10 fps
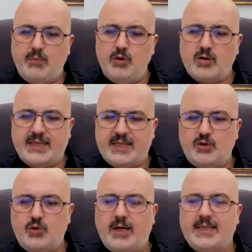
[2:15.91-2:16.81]
Bu noktada
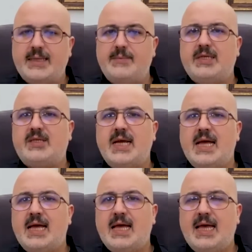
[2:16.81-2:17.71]
şu anda bir
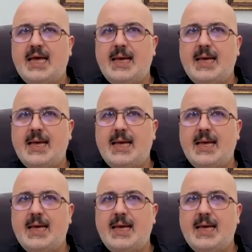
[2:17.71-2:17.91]
e,